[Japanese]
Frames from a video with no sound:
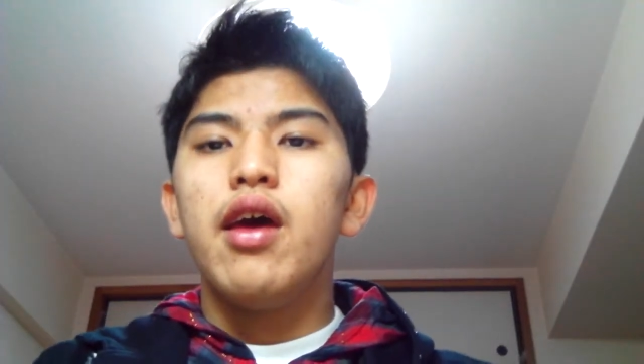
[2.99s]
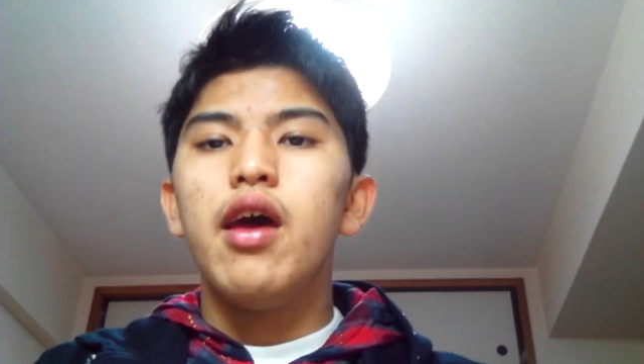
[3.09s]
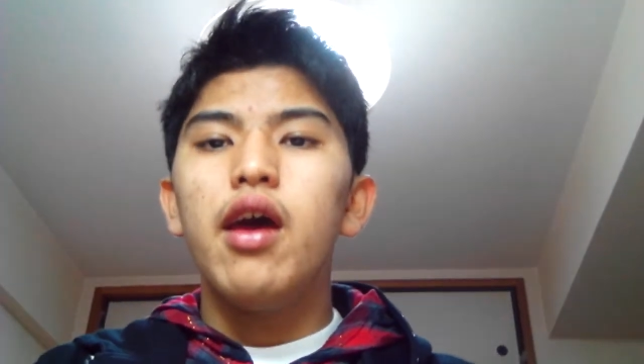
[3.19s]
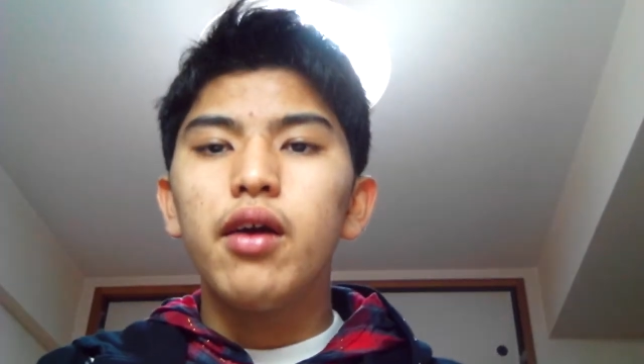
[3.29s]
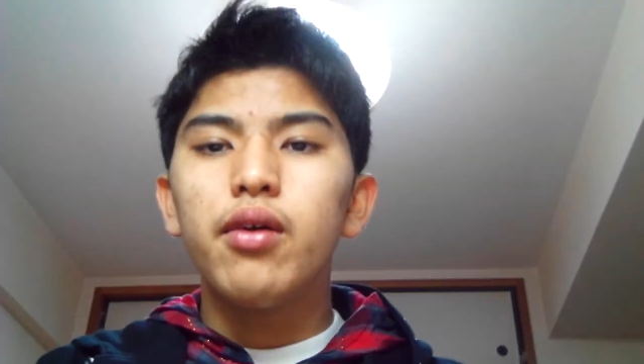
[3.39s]

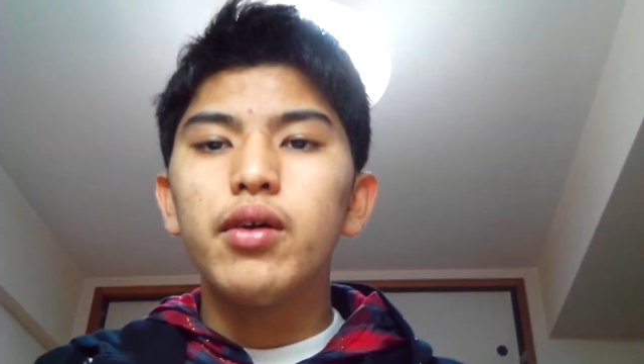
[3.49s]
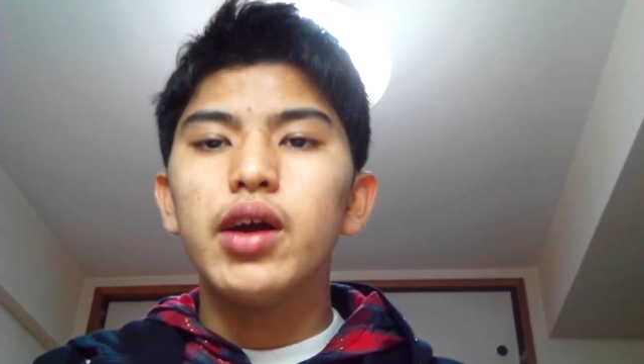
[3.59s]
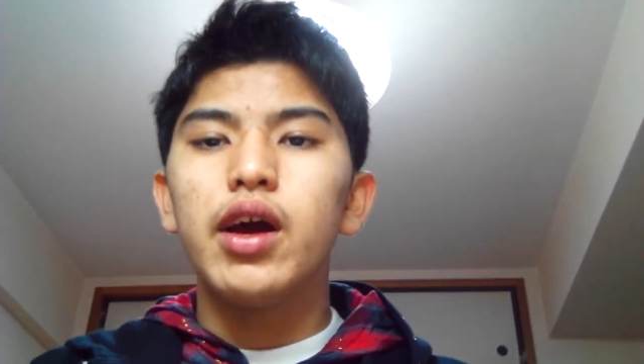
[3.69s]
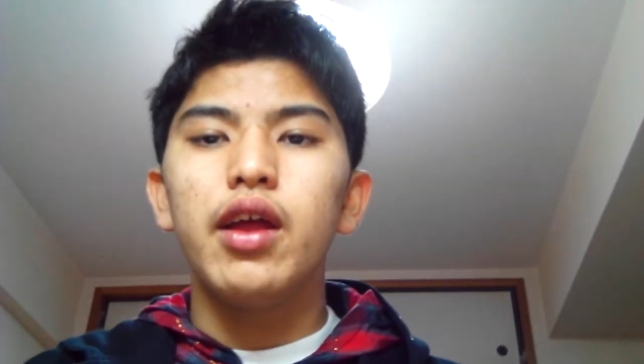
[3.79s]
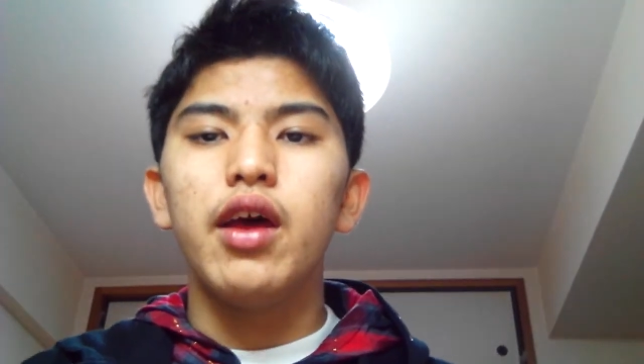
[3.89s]
えー、今
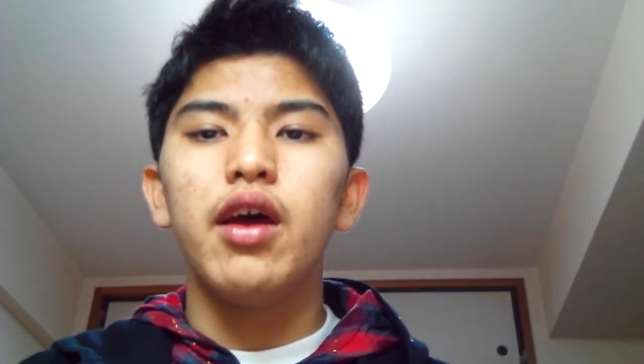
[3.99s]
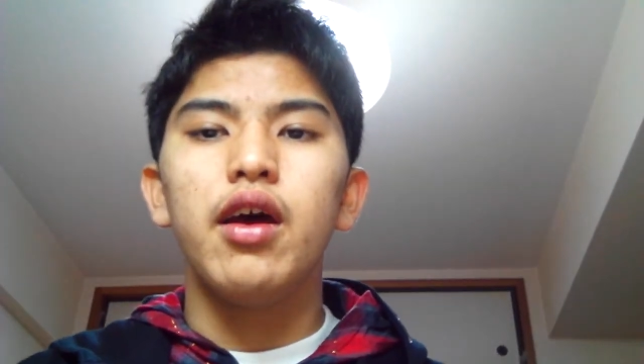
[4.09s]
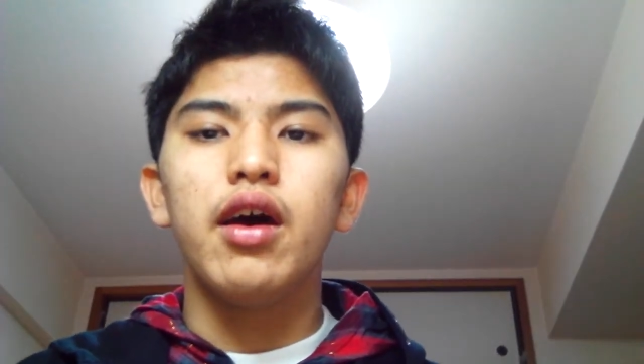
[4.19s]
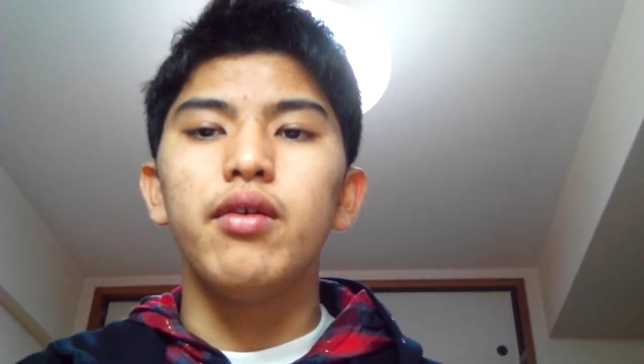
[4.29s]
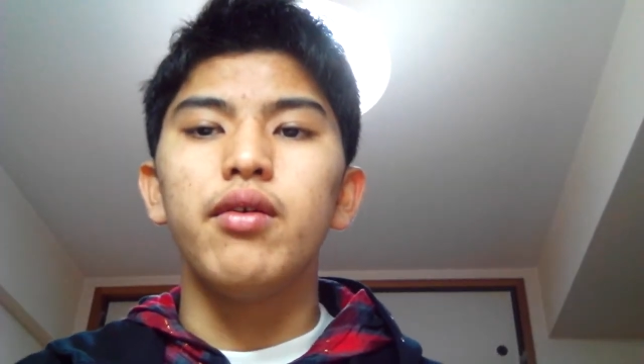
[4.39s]
回はね、
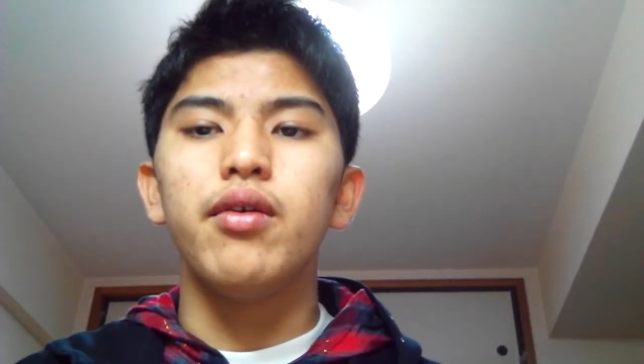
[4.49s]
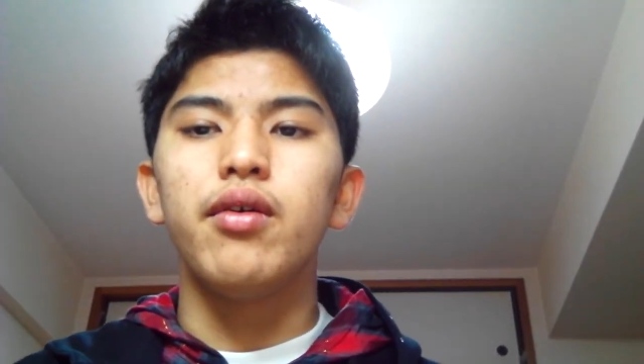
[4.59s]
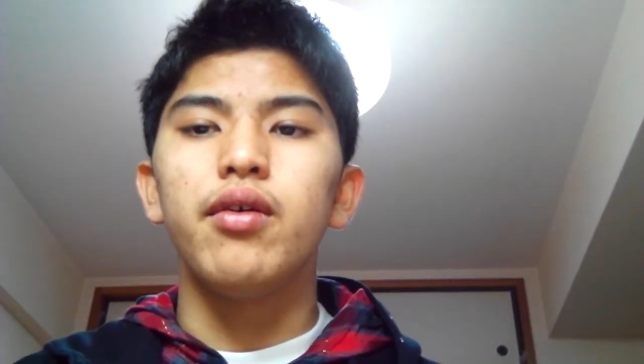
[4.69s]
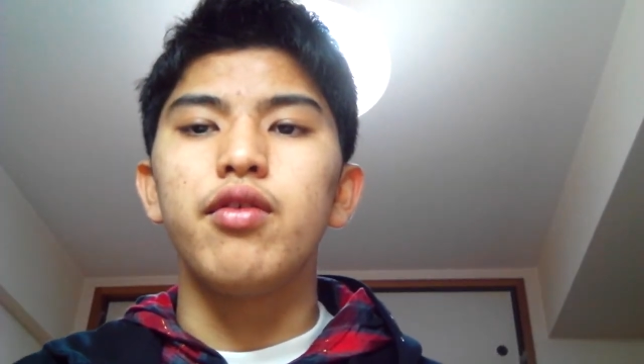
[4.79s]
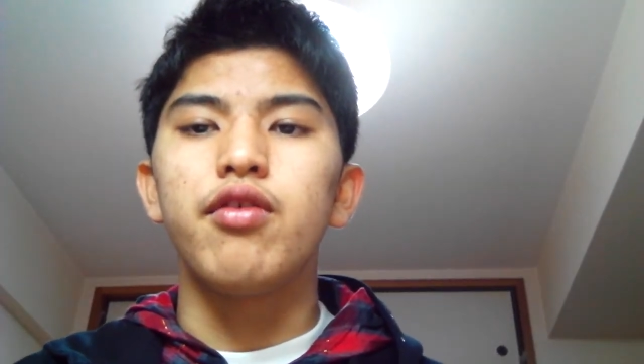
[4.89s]
あ
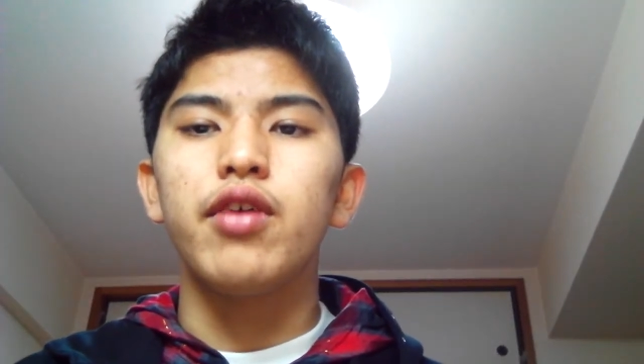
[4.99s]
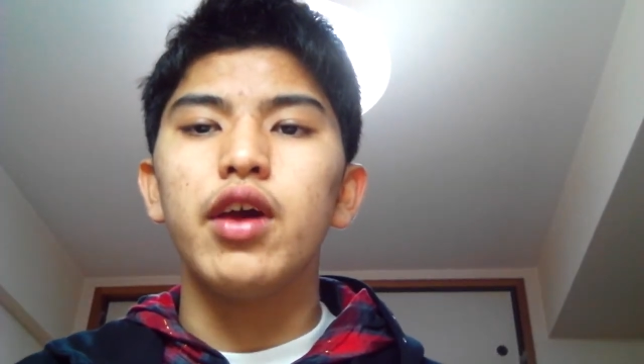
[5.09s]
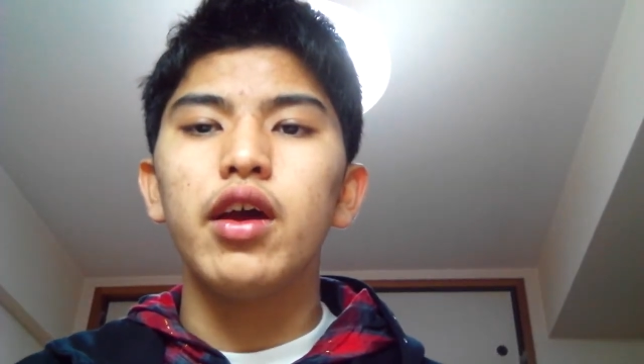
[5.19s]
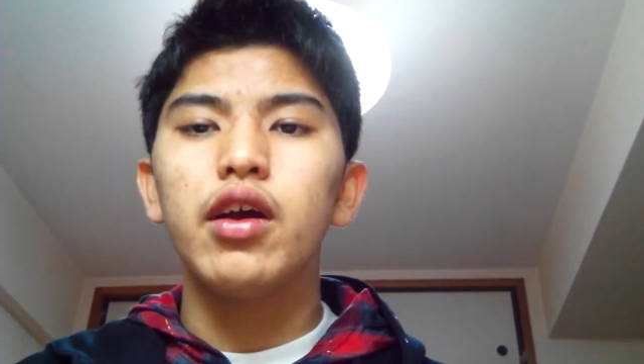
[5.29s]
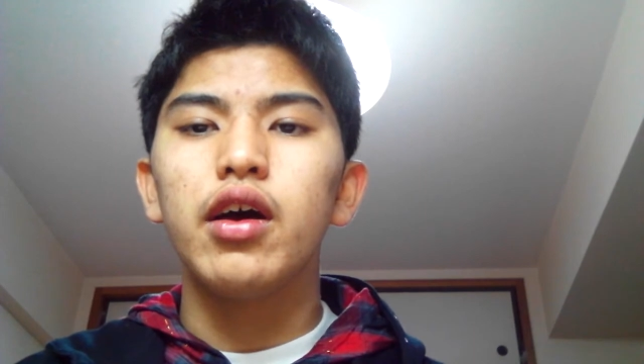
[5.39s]
のー、受
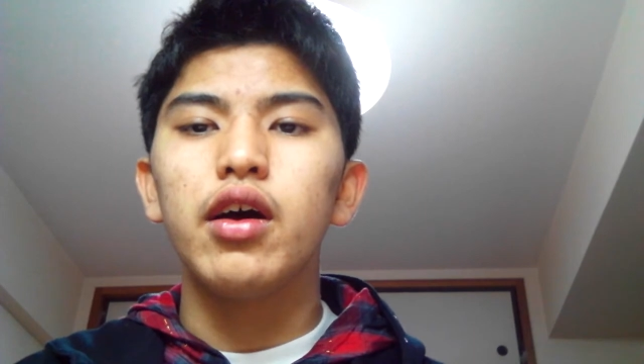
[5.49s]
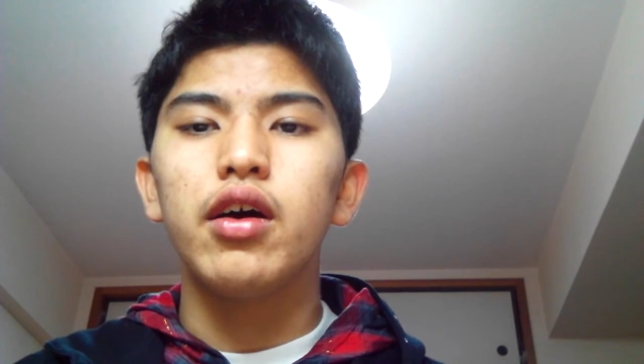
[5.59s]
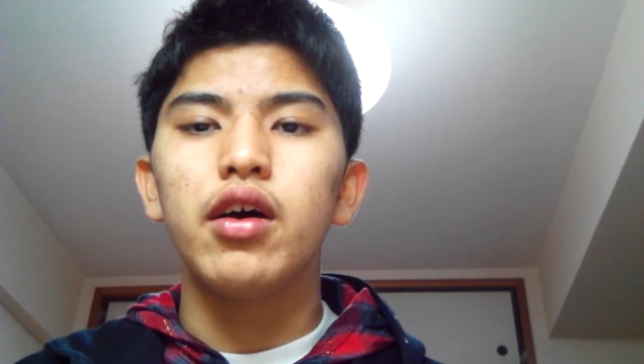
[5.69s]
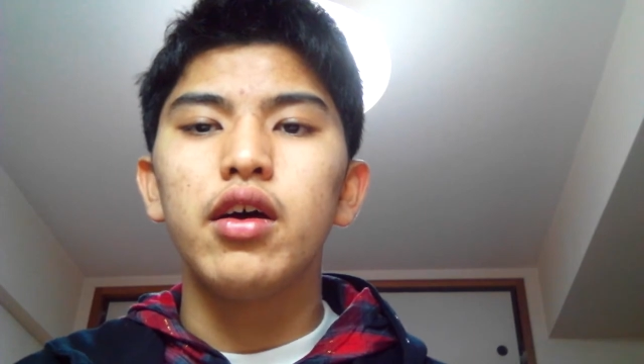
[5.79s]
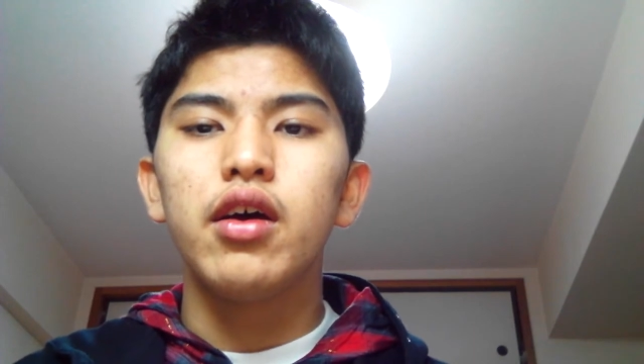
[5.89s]
験が、